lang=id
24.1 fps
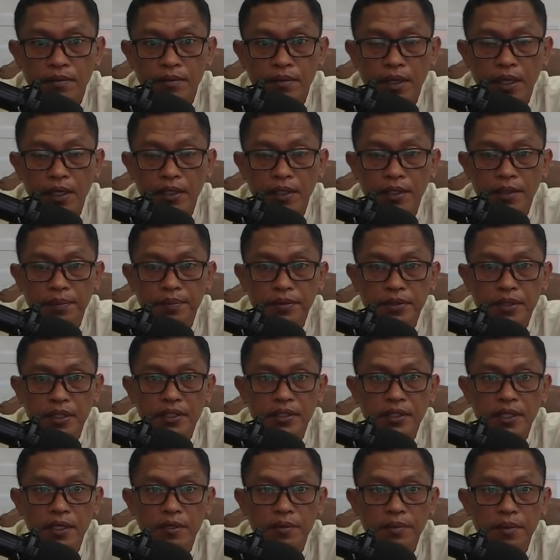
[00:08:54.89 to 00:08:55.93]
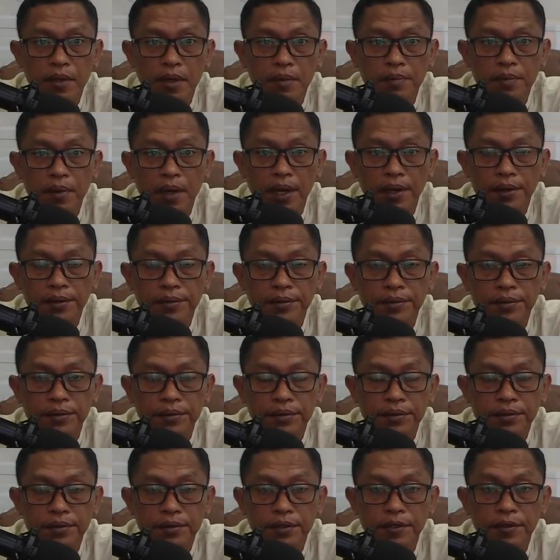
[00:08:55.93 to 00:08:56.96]
Makanya pesan saya kepada
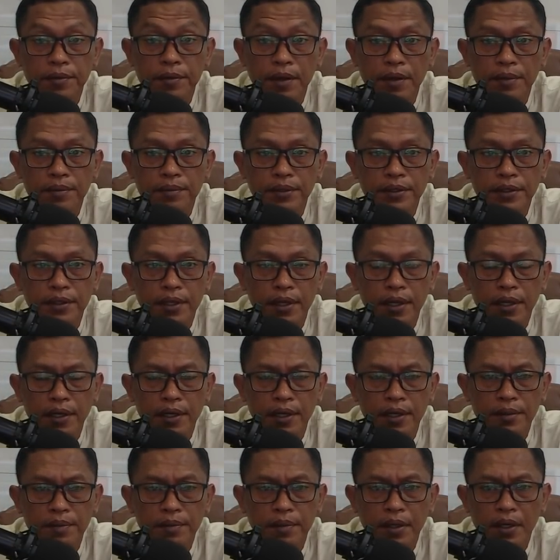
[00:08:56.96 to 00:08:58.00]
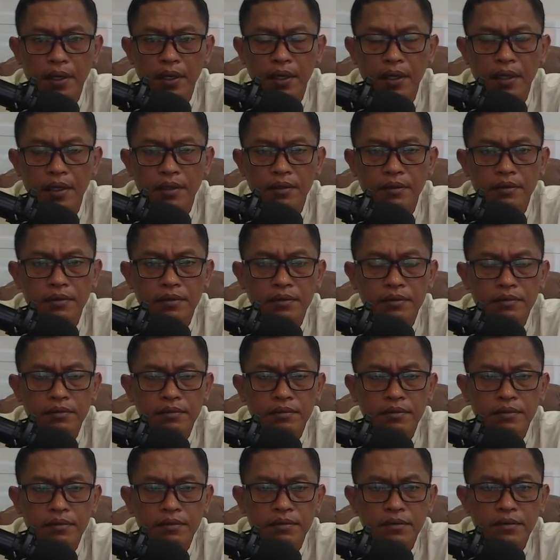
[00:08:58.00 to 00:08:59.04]
pelaku lebih baik menyerah daripada
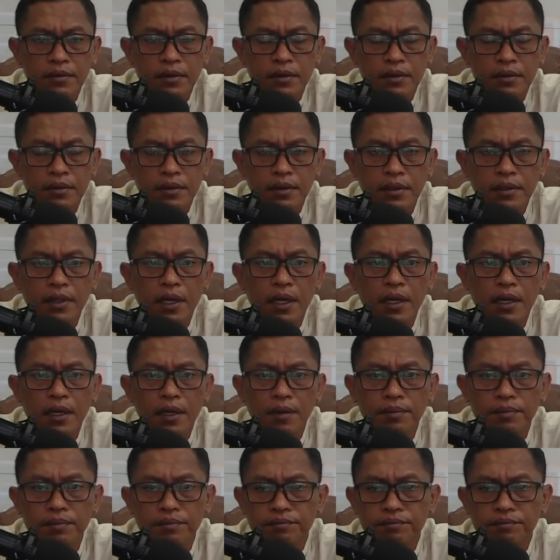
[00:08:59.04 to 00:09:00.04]
tertangkap.